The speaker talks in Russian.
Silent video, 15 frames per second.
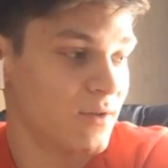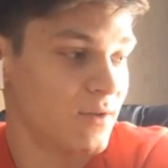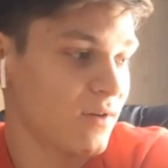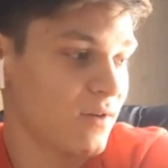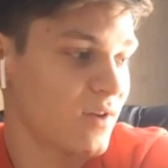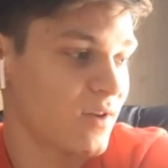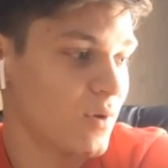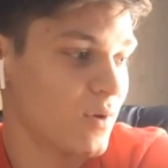А
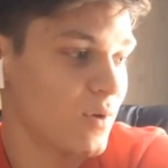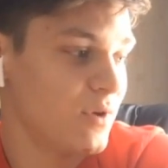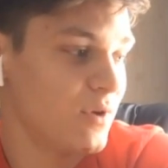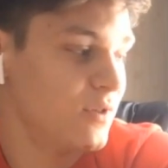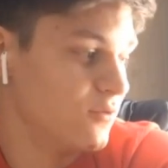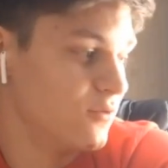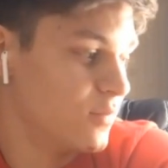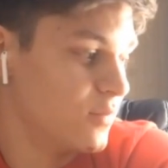так самое
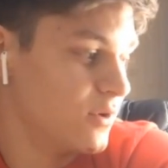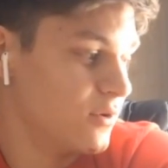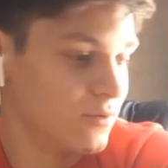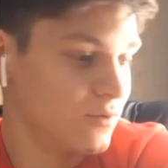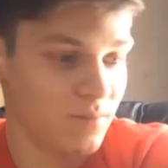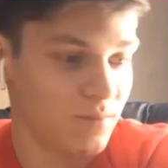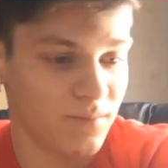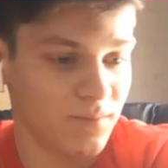обидное вот были
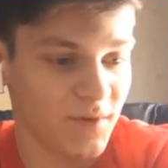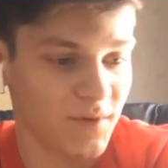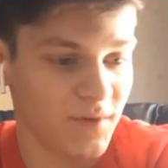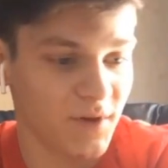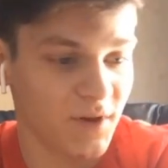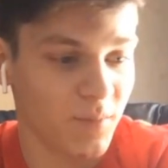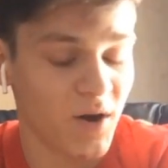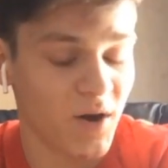вот
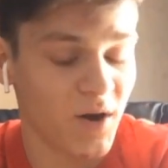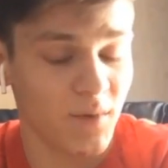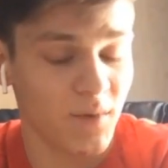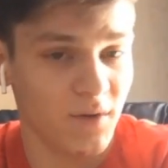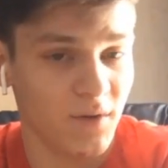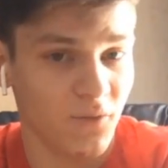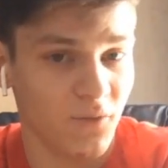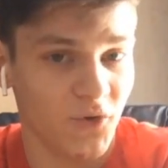с
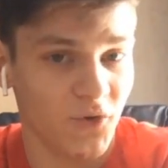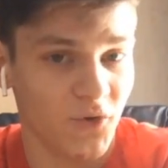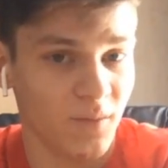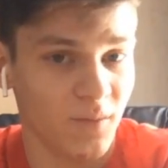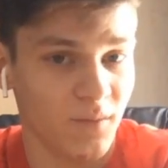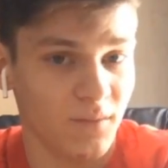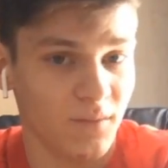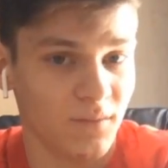Толпаром
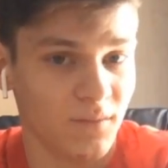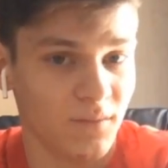1-8,